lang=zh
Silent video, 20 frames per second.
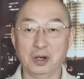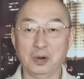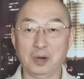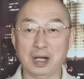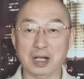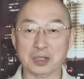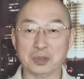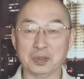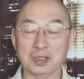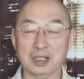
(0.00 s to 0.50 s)

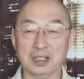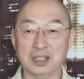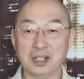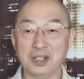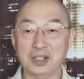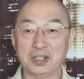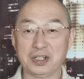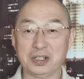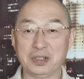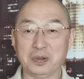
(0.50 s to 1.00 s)
话说的，
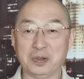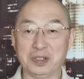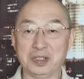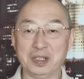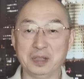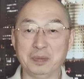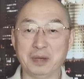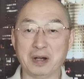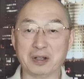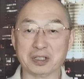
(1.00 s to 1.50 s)
甚至有
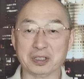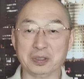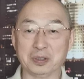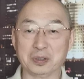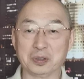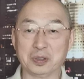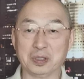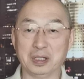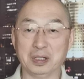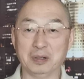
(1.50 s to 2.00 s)
一些报纸
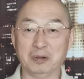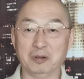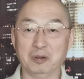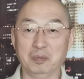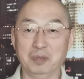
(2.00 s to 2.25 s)
都说，